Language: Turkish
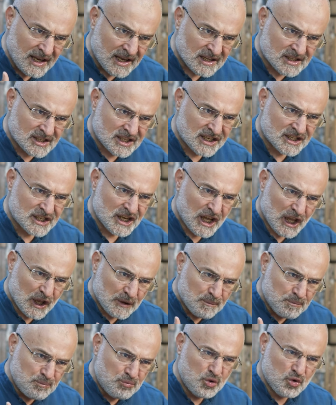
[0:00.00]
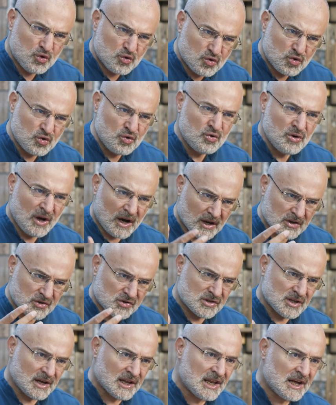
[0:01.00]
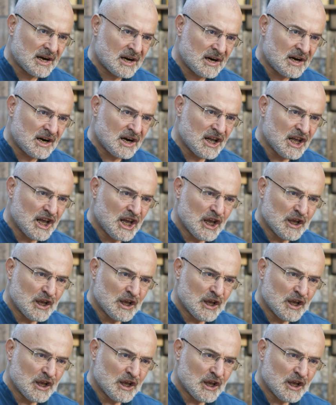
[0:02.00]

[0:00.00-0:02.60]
yatan bütün hastalara,